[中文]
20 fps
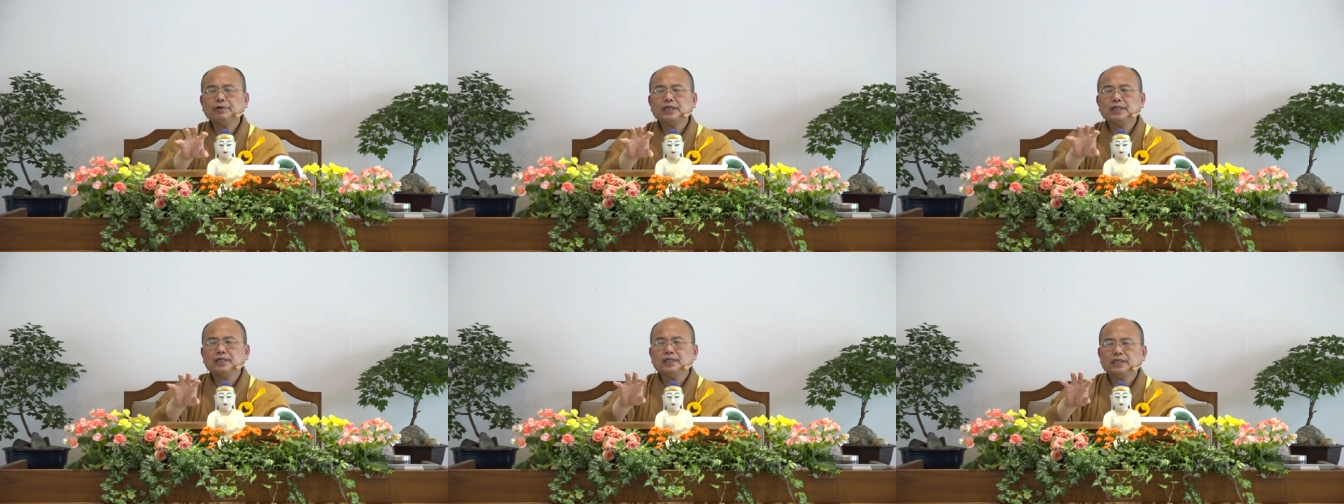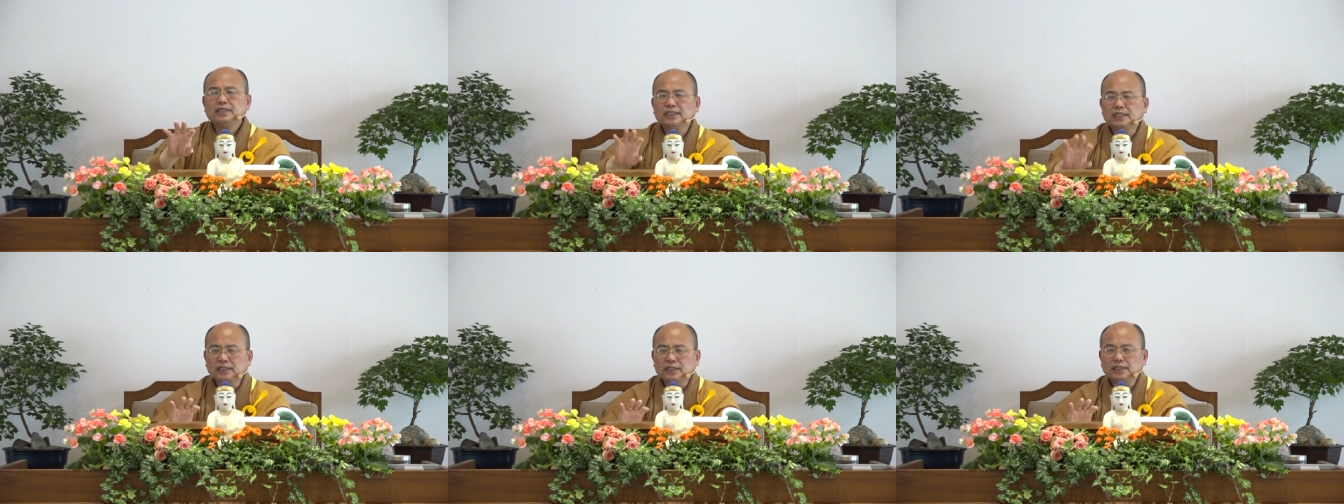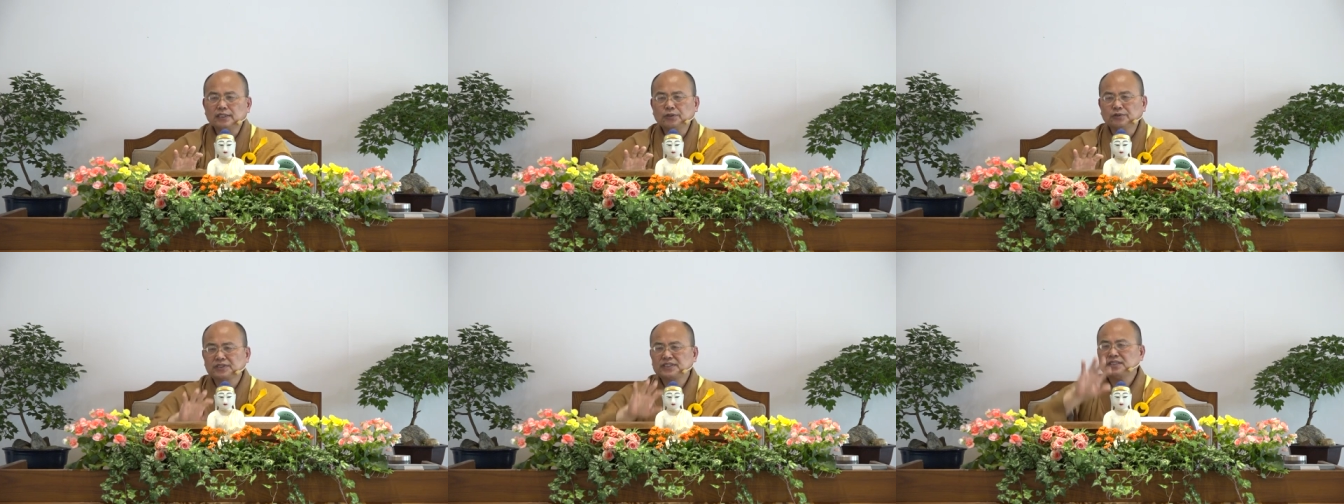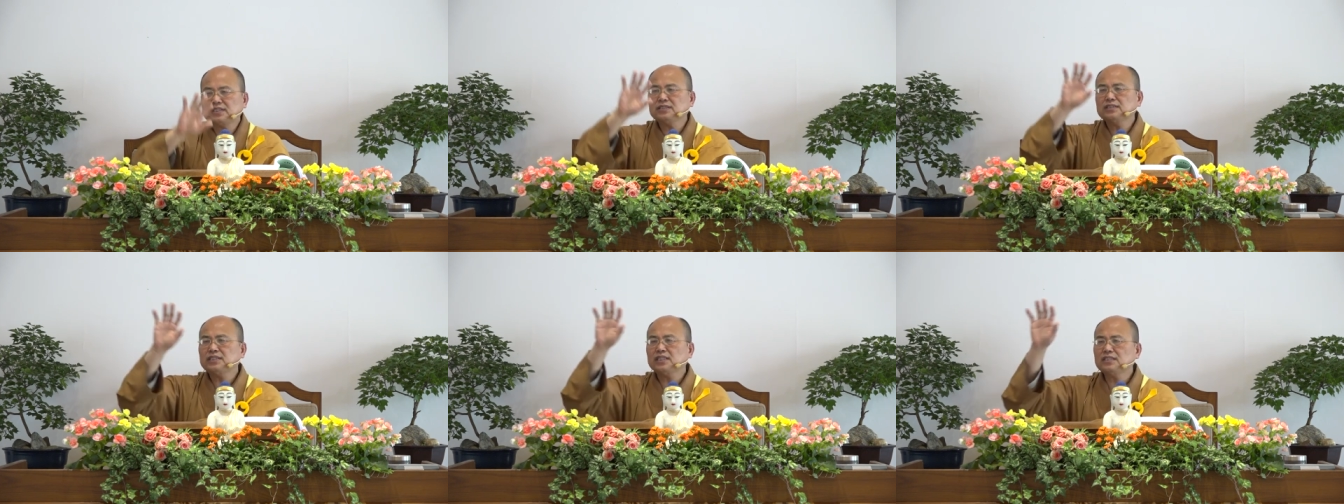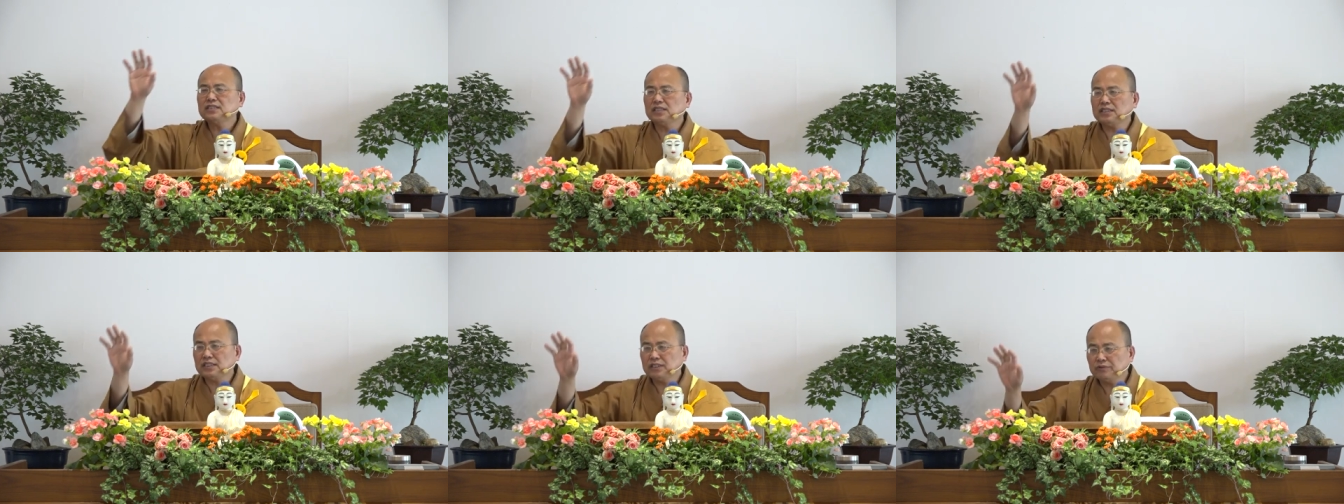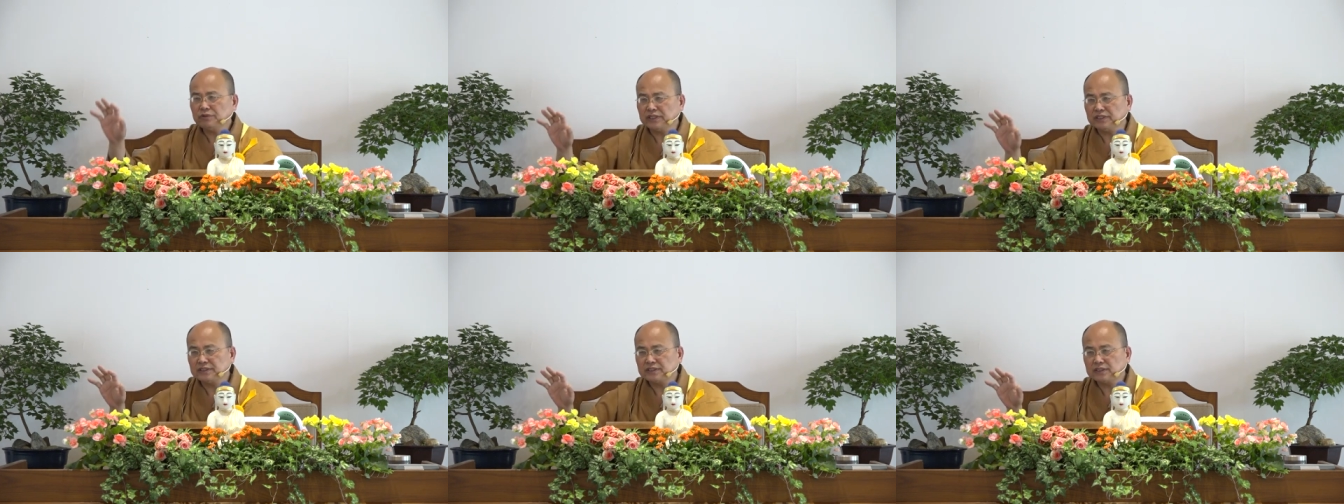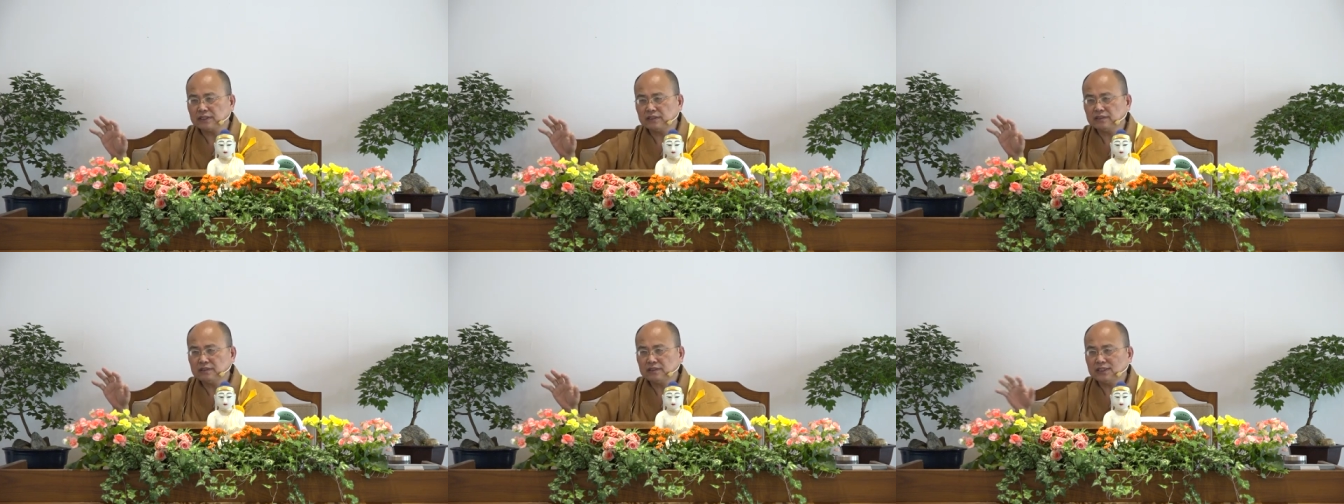为你有世间的因缘
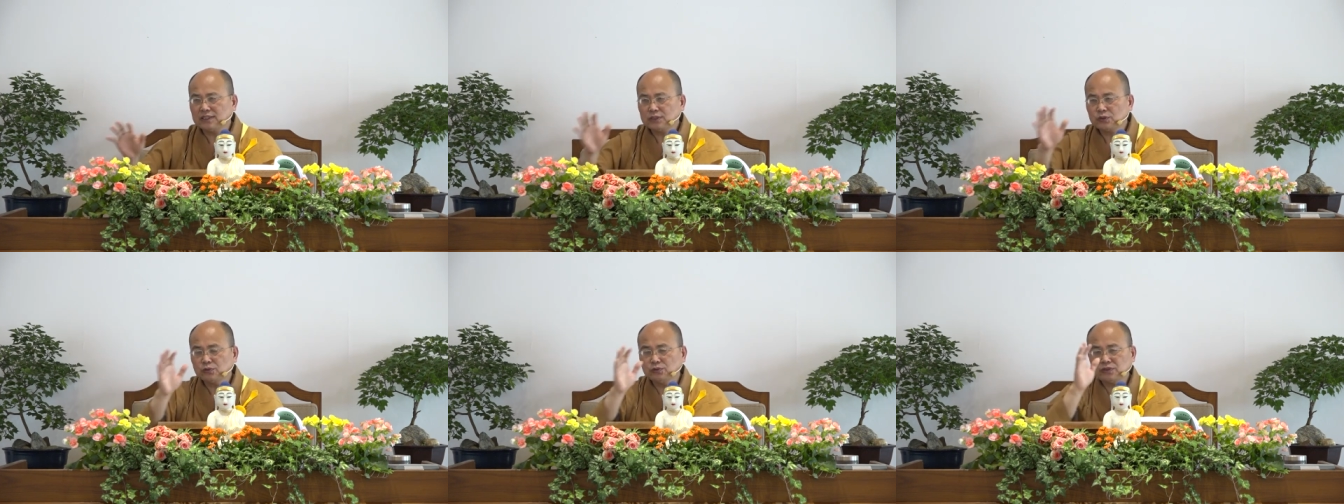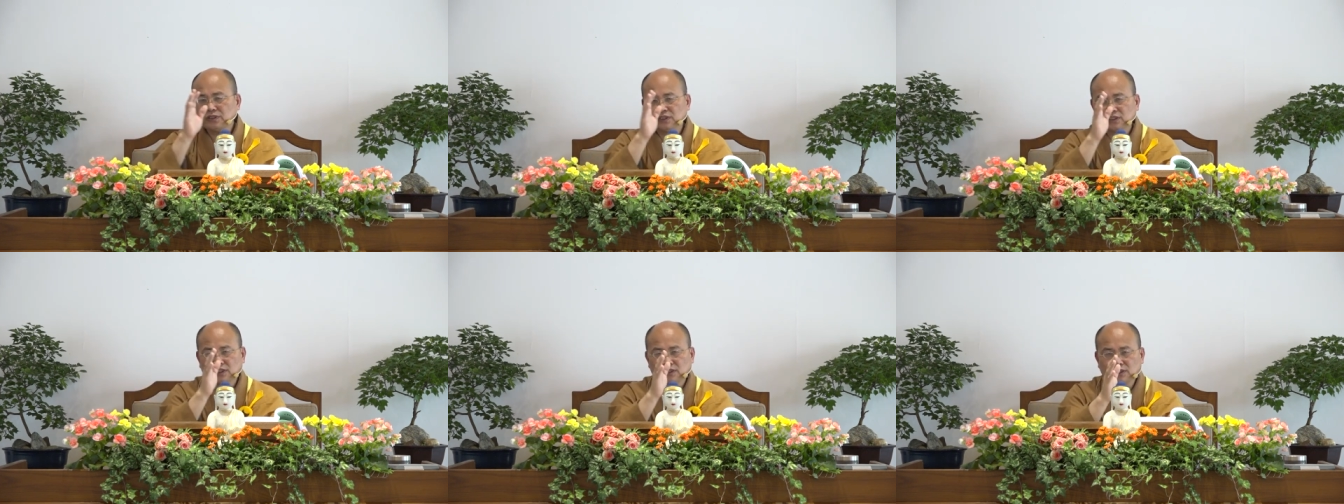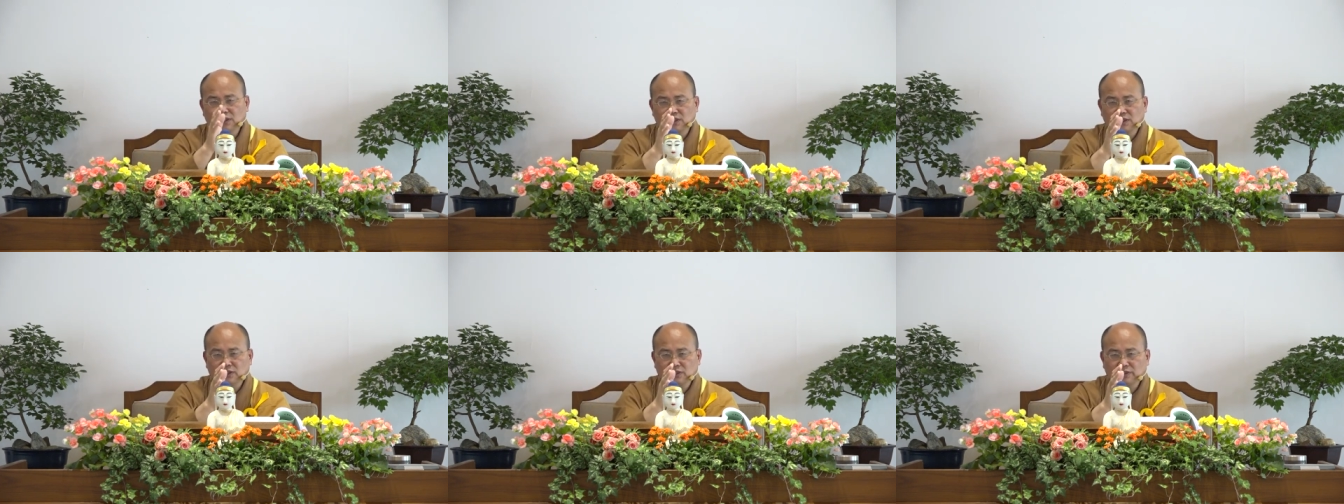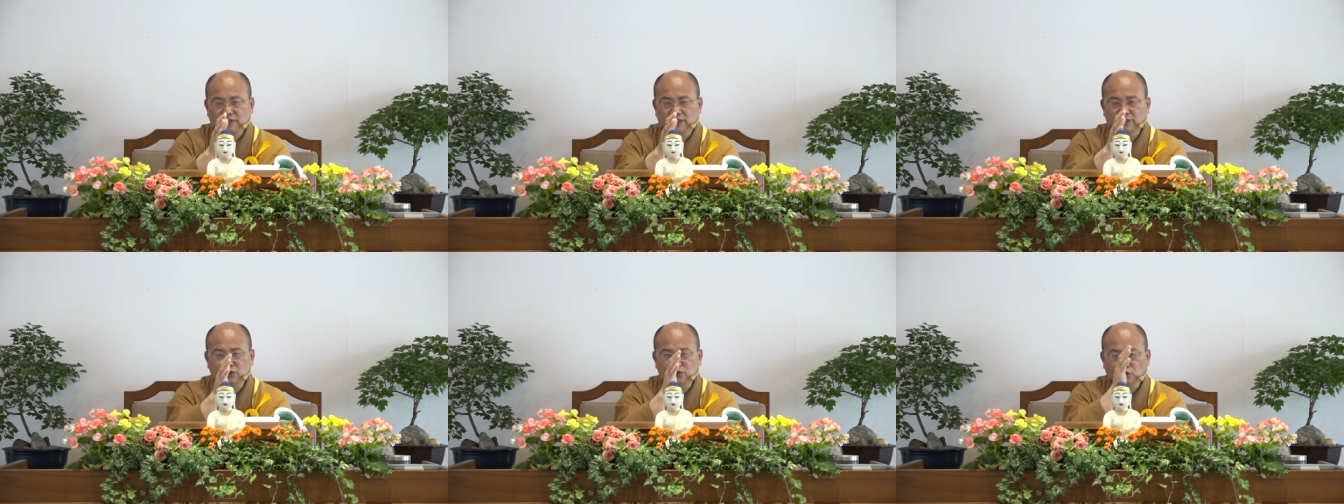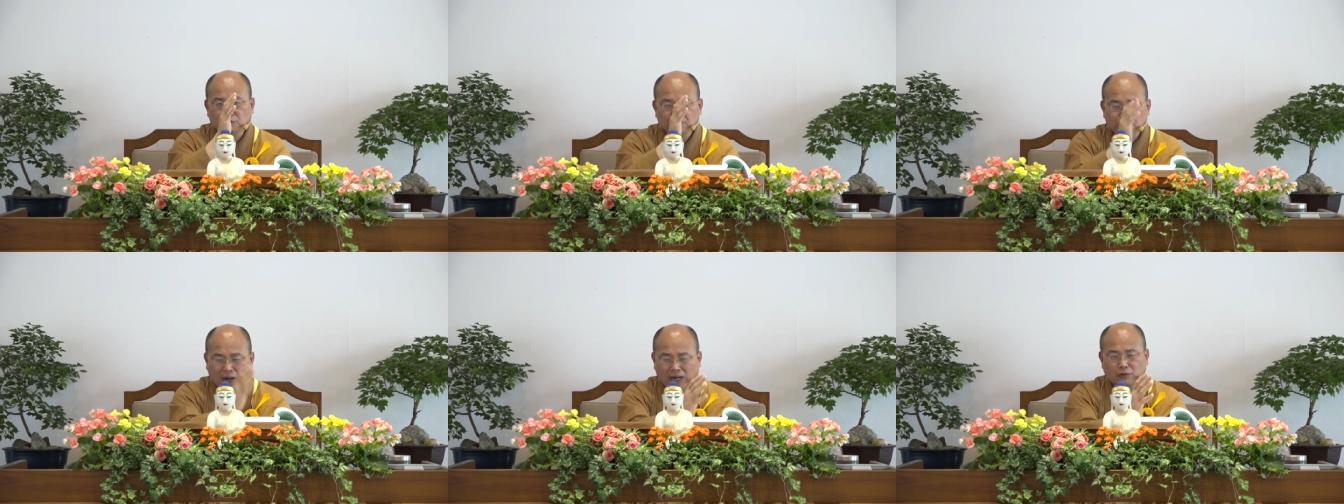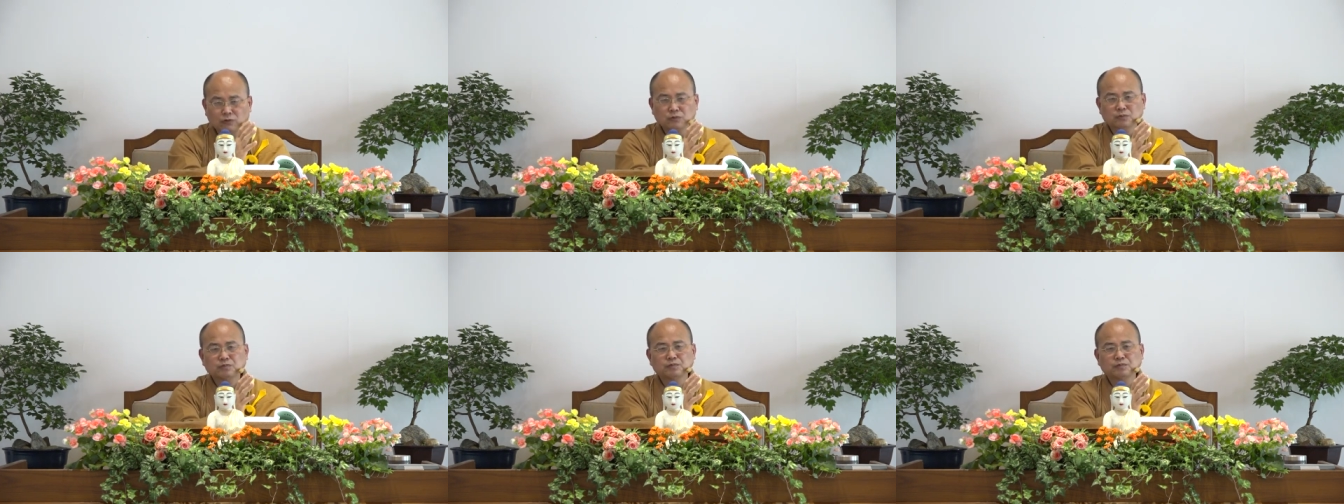生，你出世间的因缘就保；